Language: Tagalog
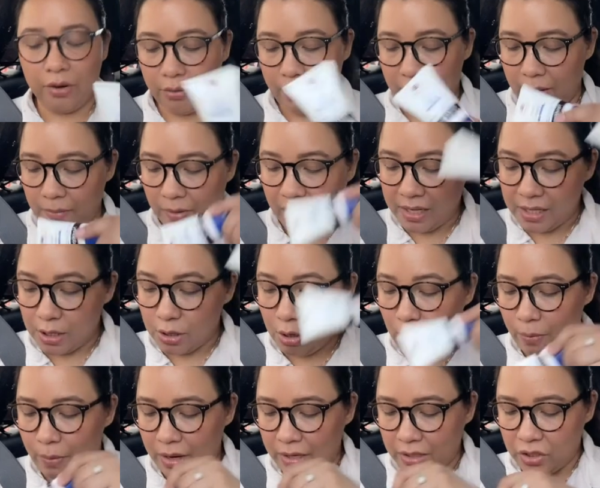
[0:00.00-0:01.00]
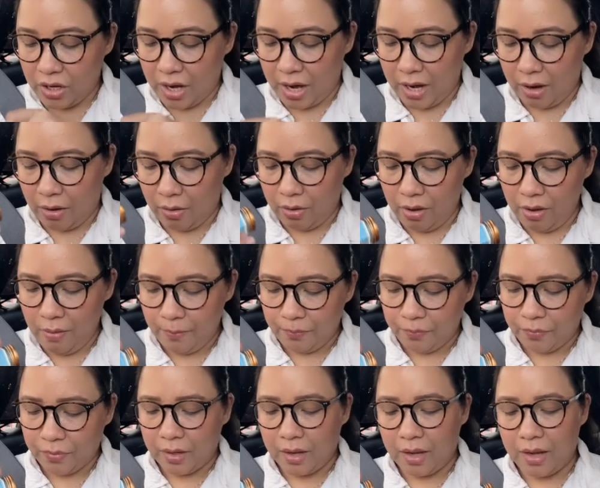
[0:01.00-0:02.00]
cream kasi sobrang dry ako.
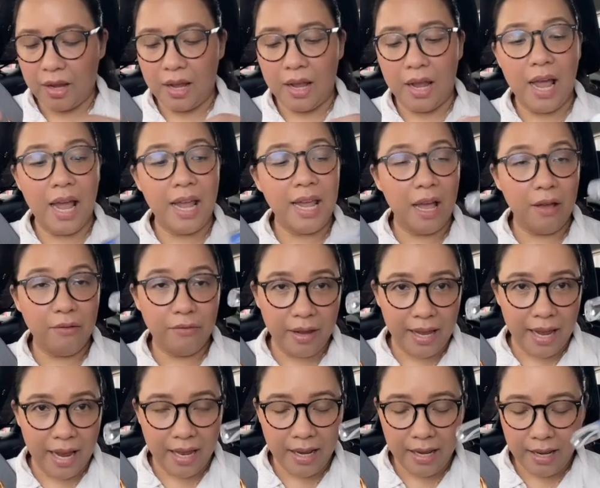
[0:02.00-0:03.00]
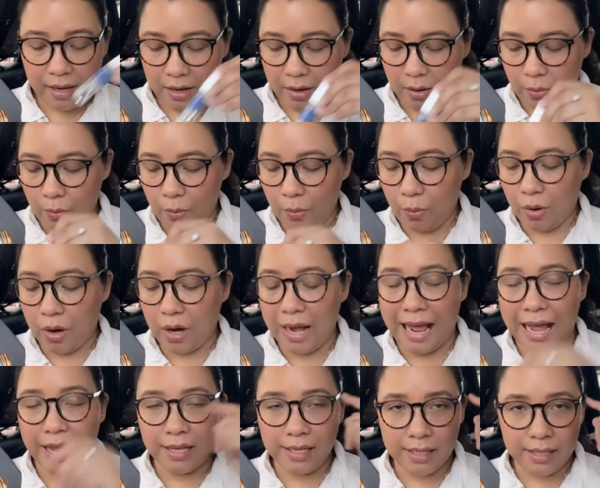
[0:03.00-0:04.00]
I have, again,
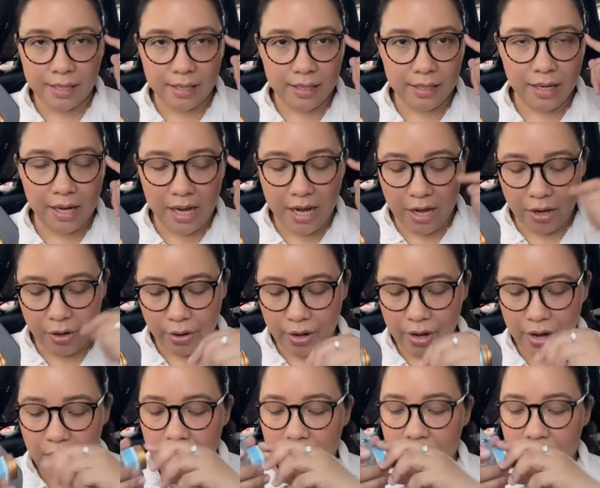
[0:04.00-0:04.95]
glass cleaner.